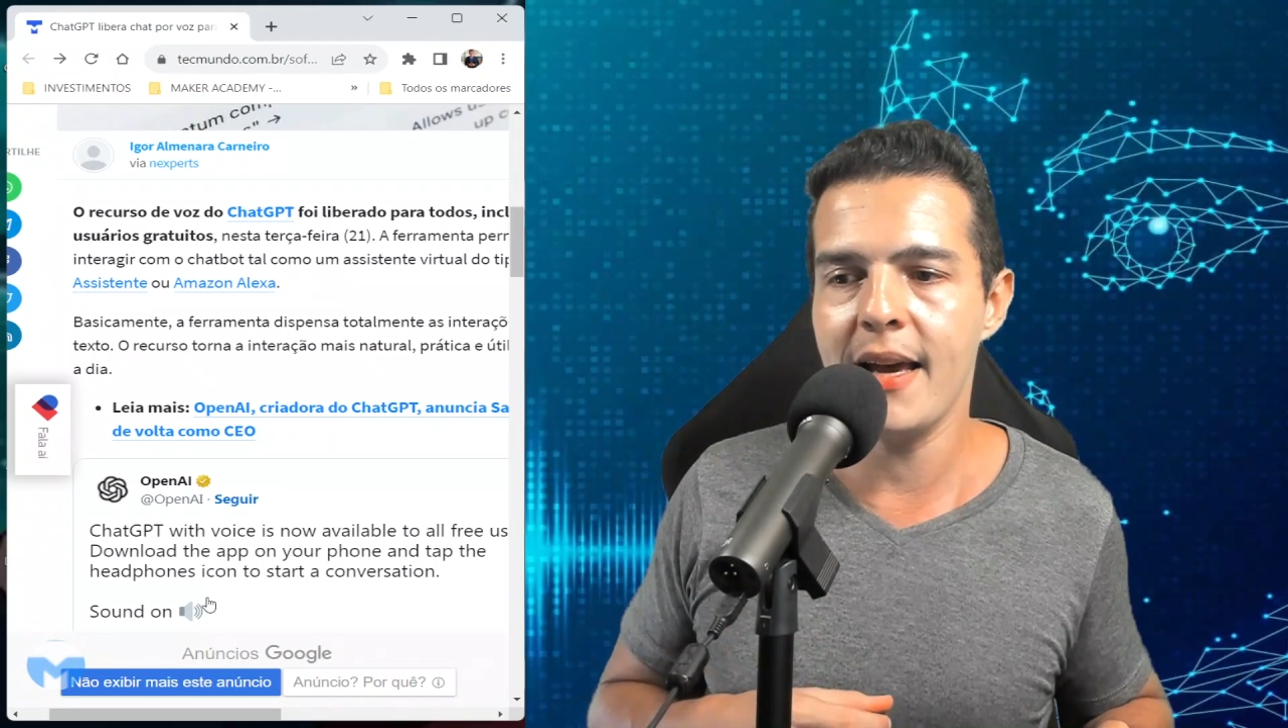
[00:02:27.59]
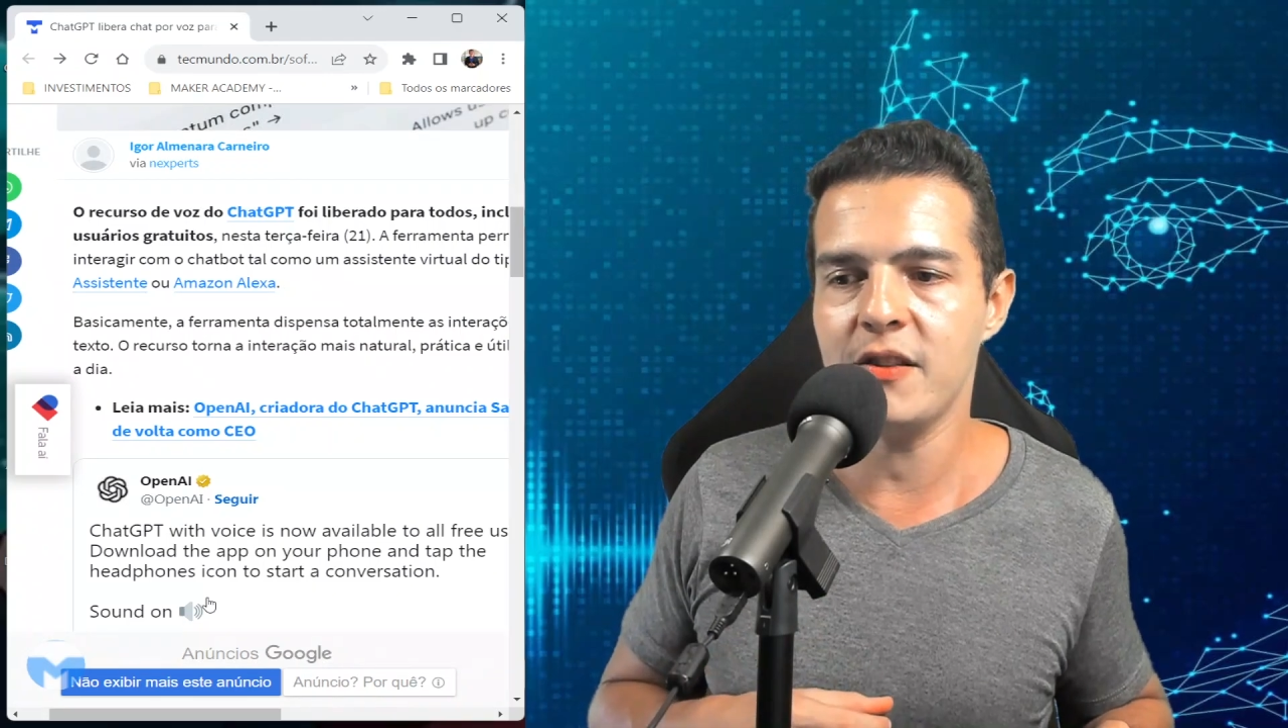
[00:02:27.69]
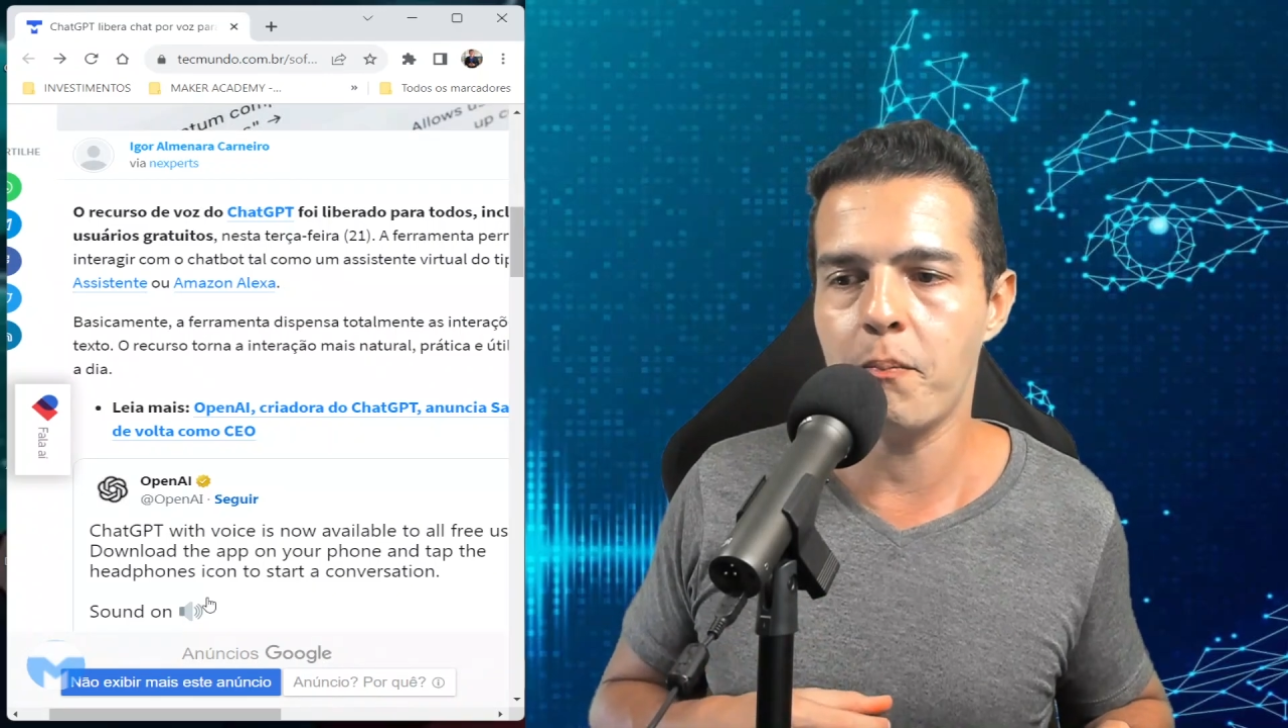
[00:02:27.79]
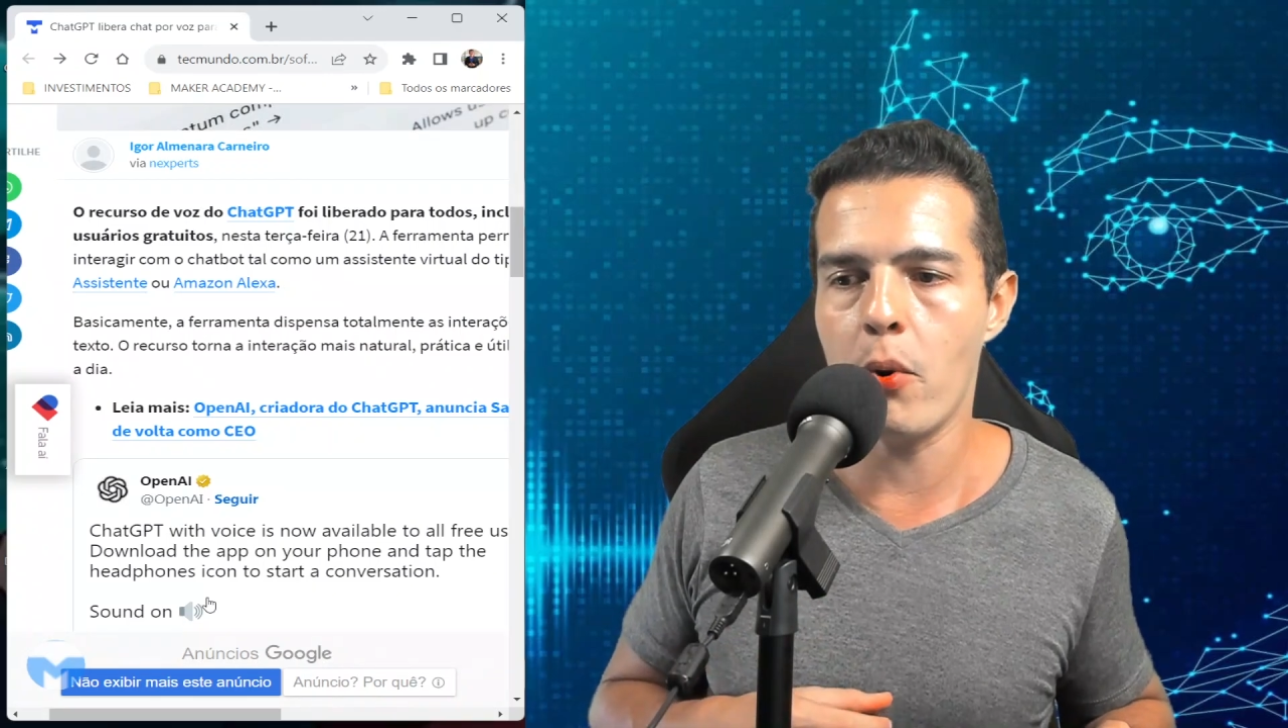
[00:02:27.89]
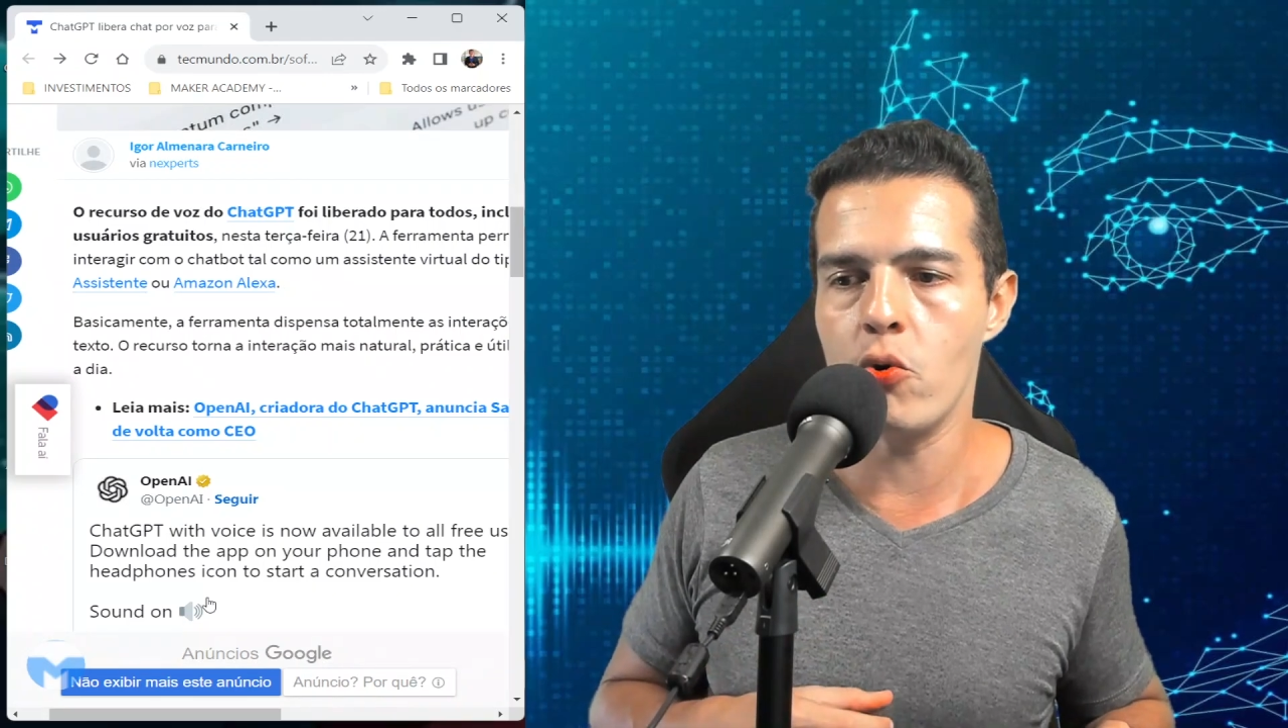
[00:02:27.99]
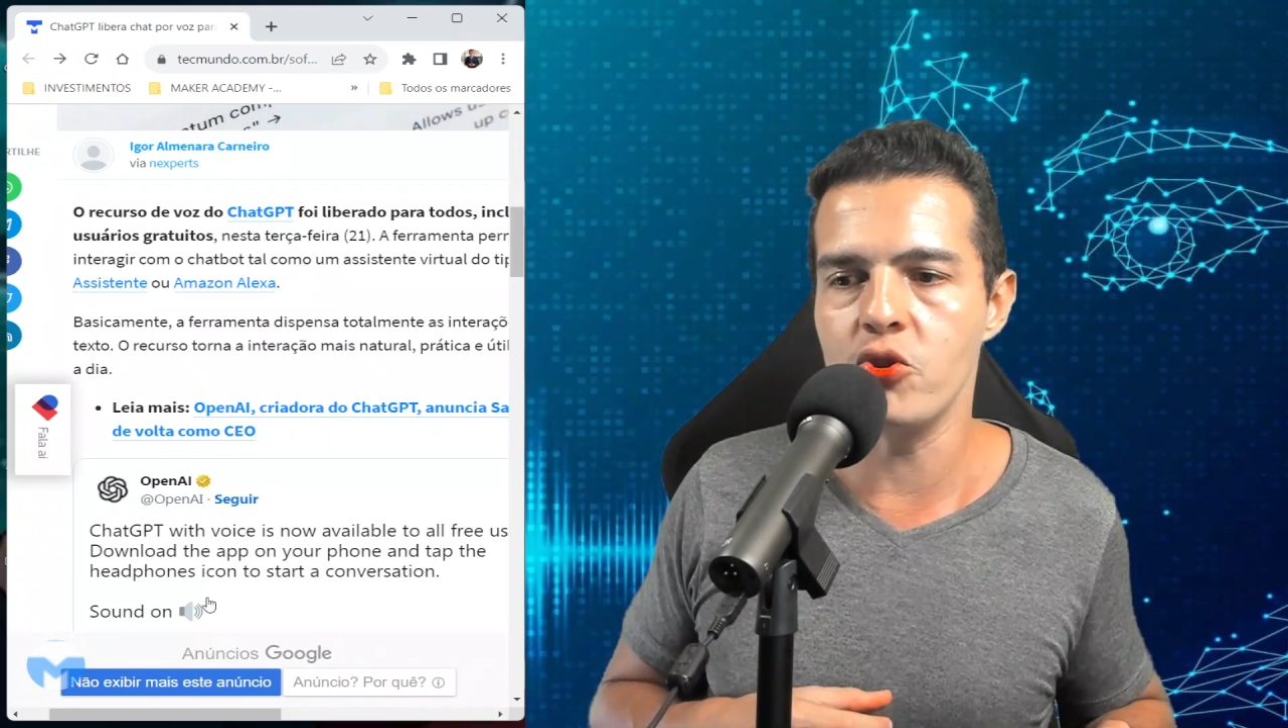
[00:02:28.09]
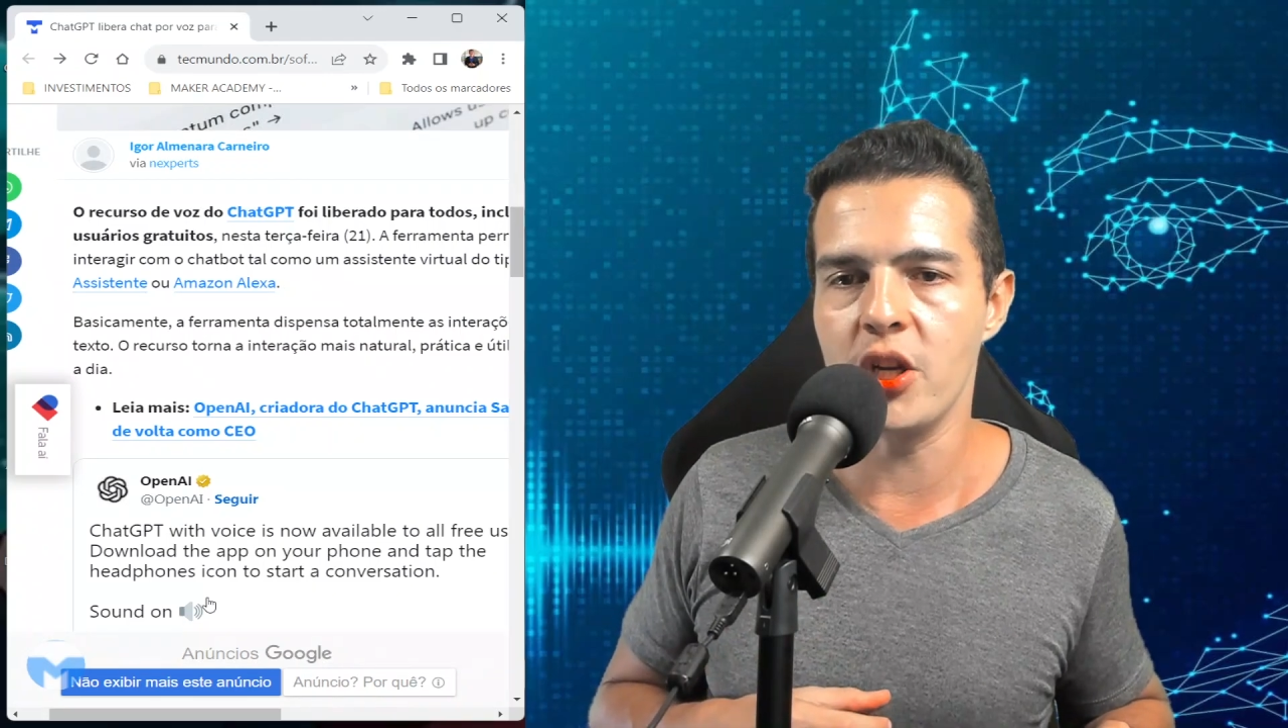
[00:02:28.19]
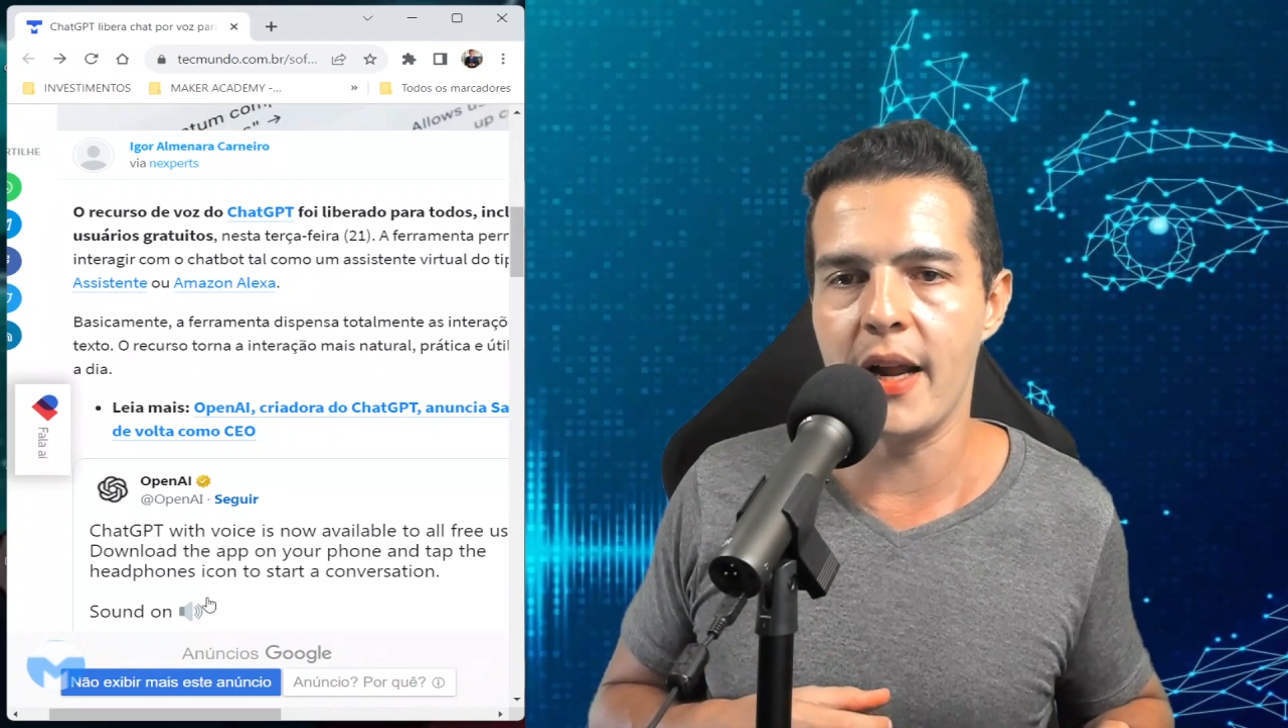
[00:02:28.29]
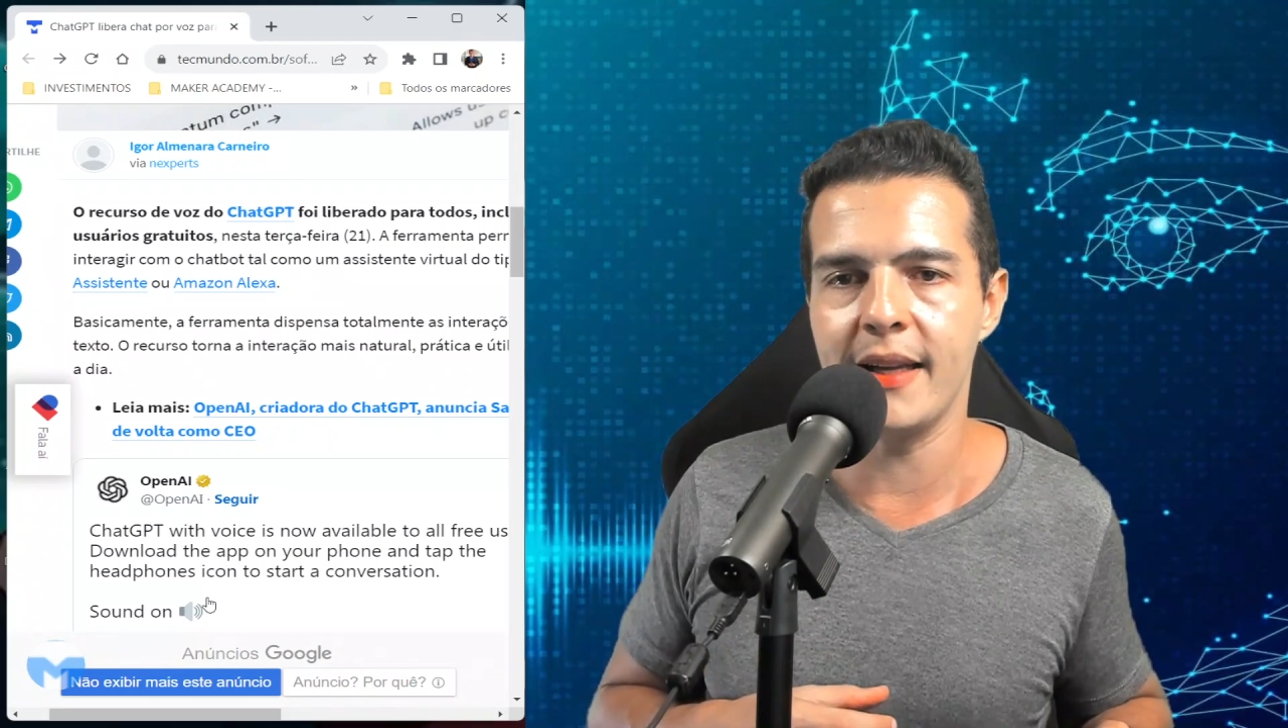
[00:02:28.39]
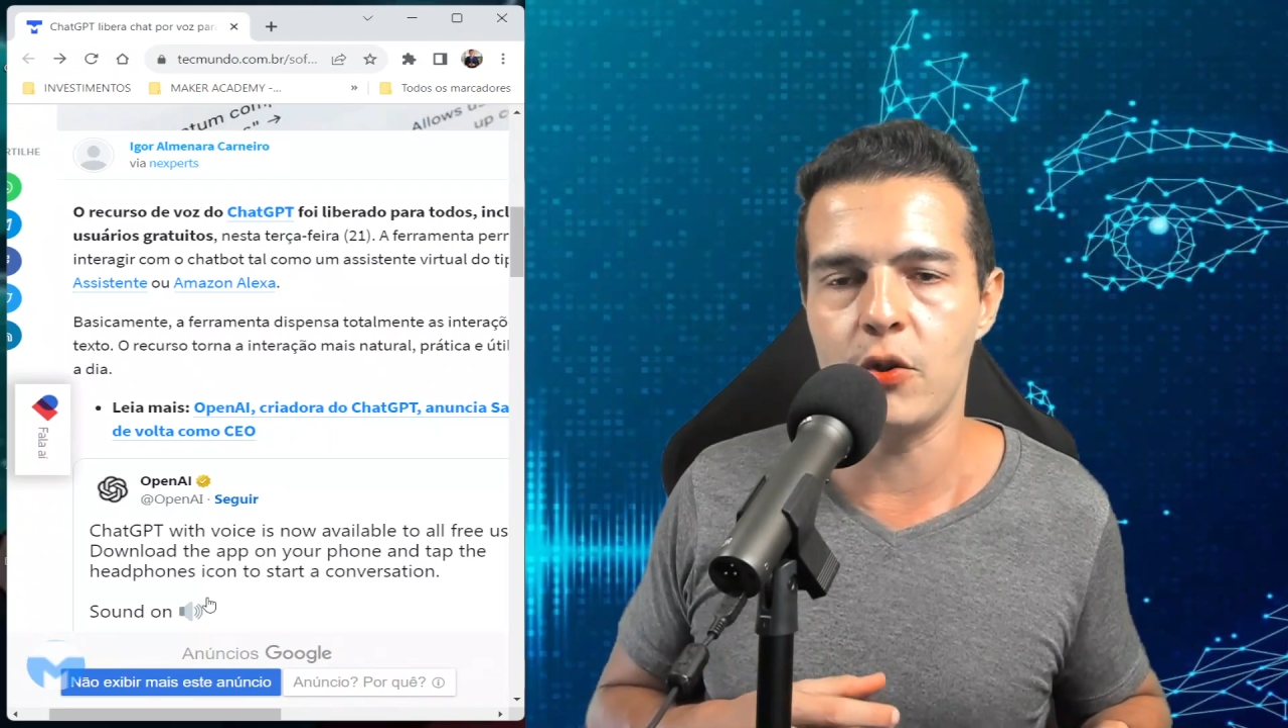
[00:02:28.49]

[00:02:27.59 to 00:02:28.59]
responde, né?